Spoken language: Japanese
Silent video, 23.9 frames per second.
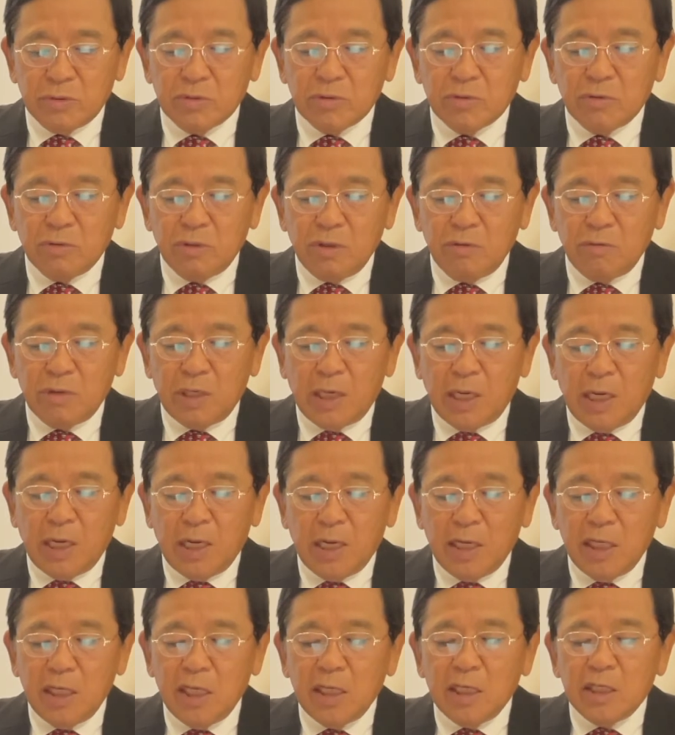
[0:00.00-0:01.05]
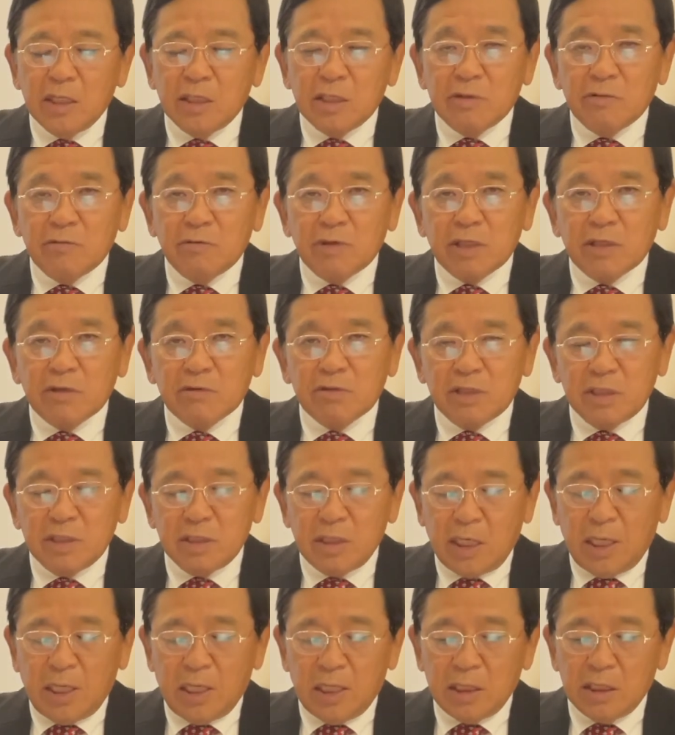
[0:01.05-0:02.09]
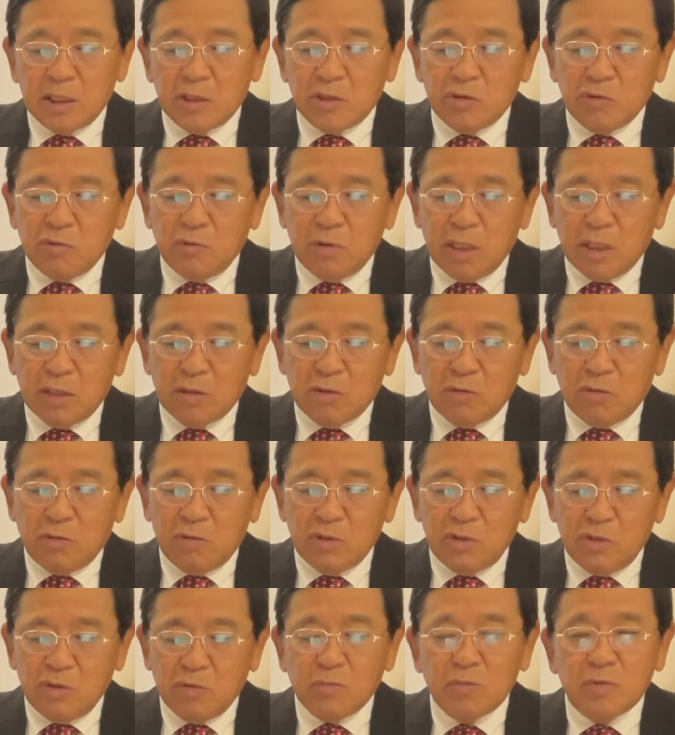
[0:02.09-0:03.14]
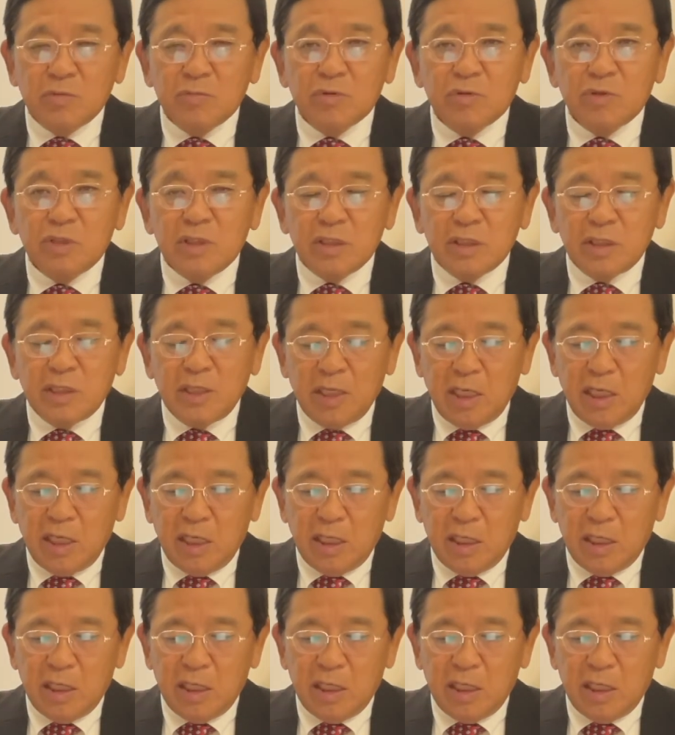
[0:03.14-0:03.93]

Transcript: これは私が小学校に赴いて、